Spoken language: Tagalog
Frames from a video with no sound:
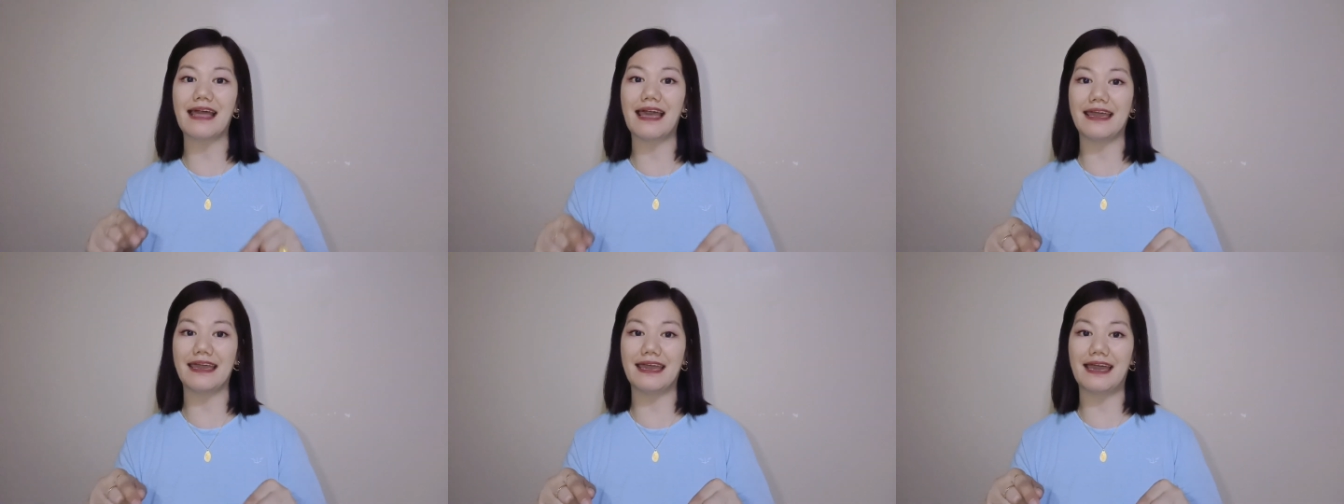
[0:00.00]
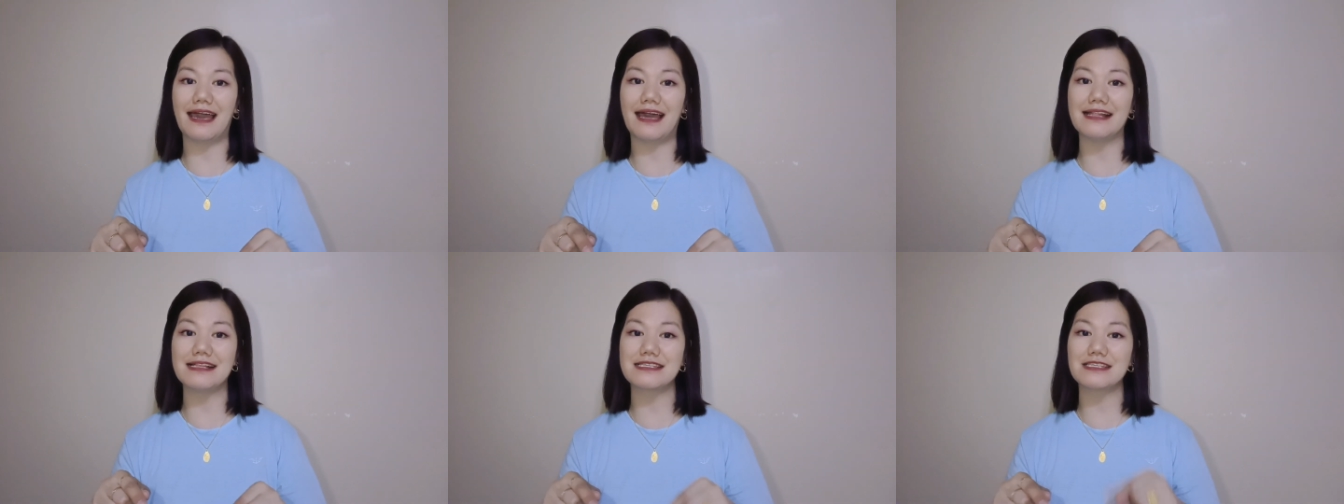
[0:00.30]

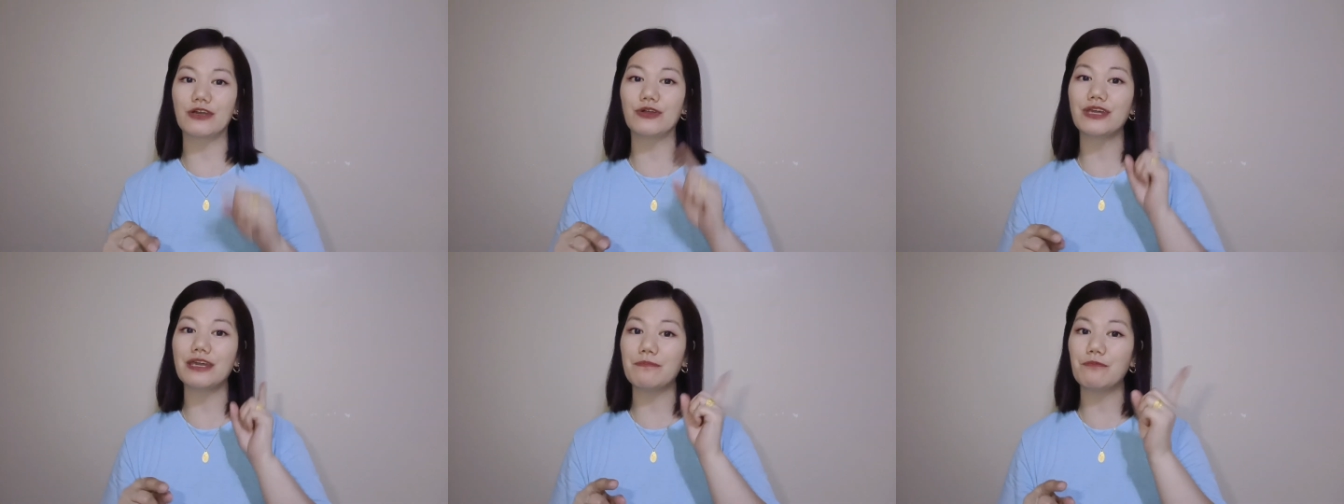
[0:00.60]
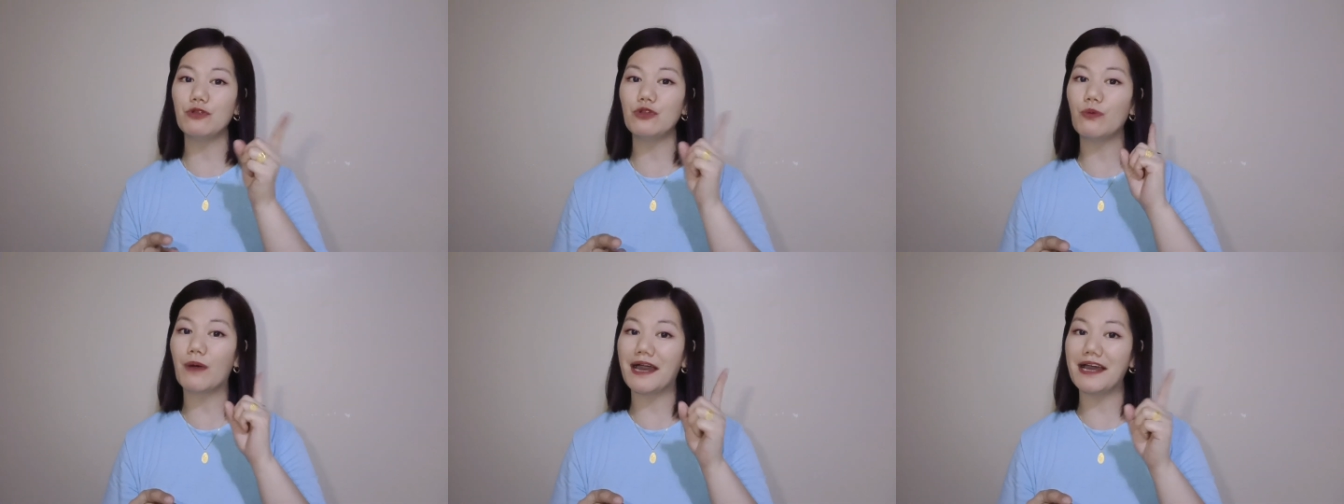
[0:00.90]
Ayan, so keep
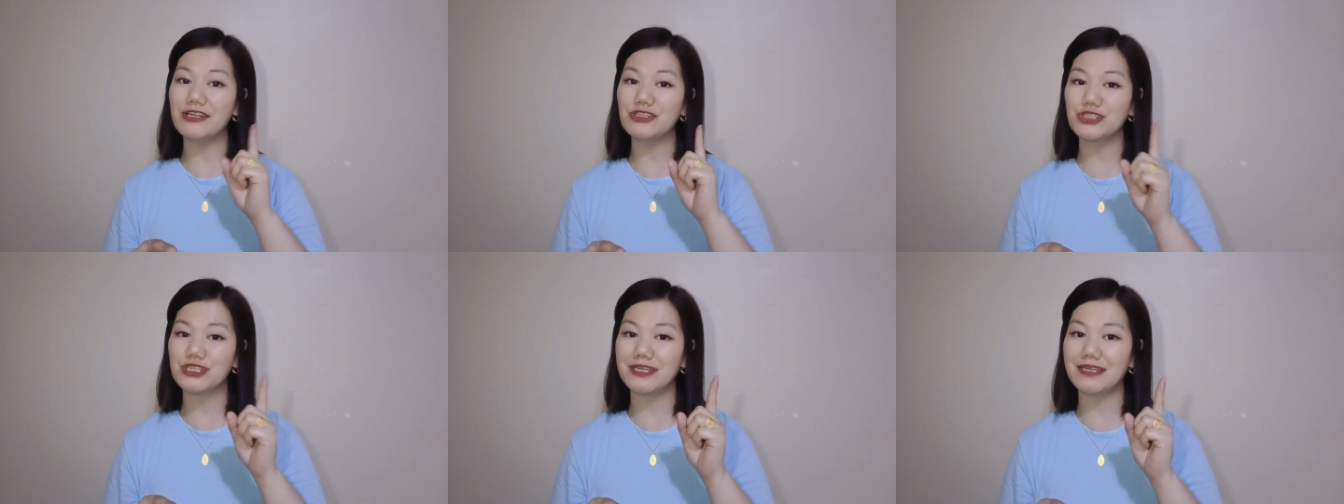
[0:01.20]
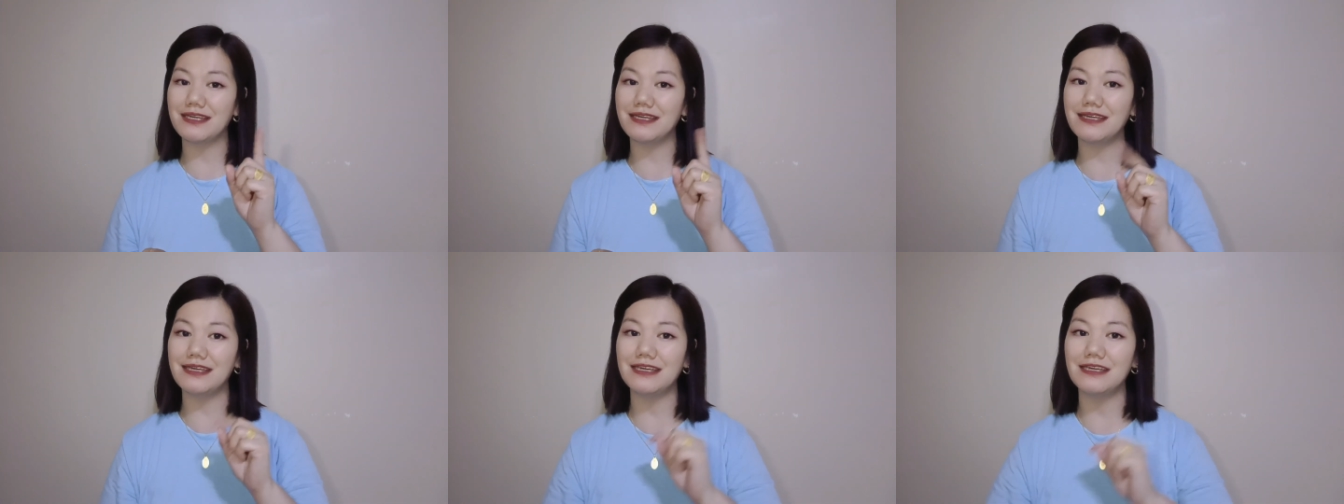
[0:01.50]
on
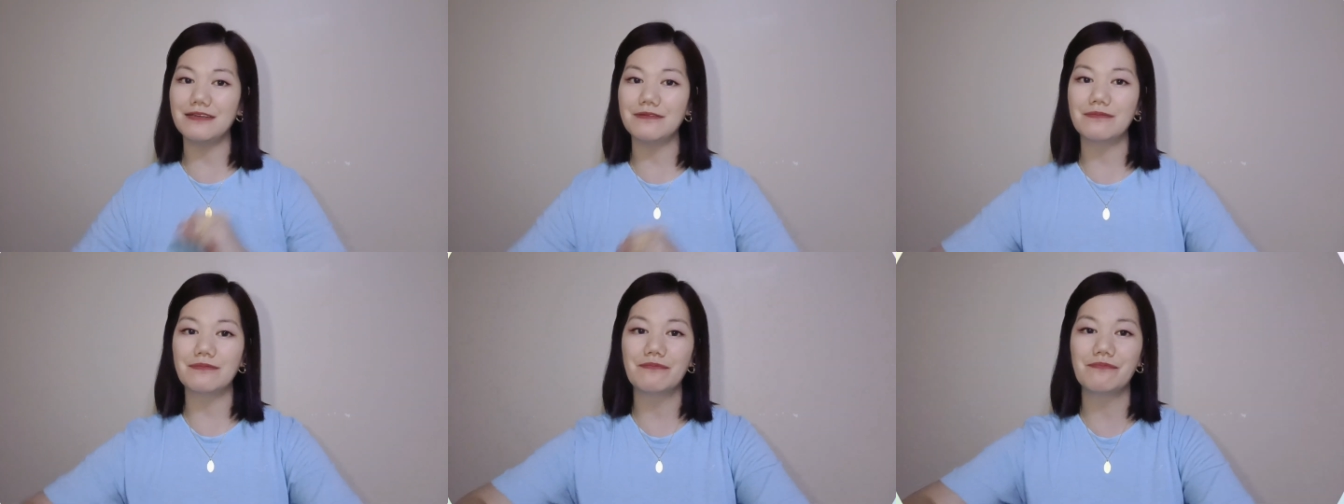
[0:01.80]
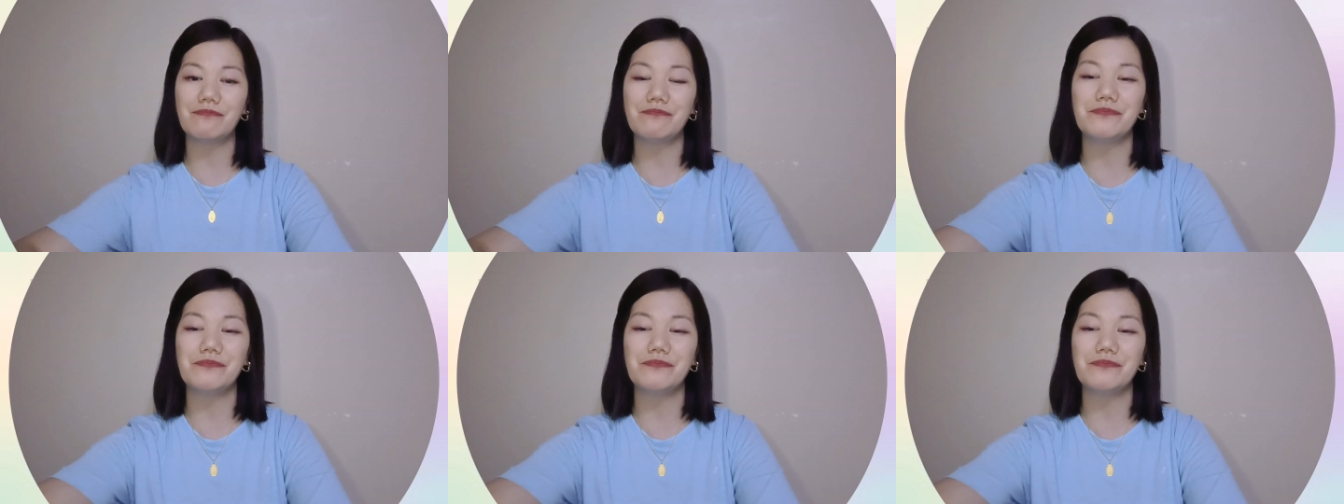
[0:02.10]
watching!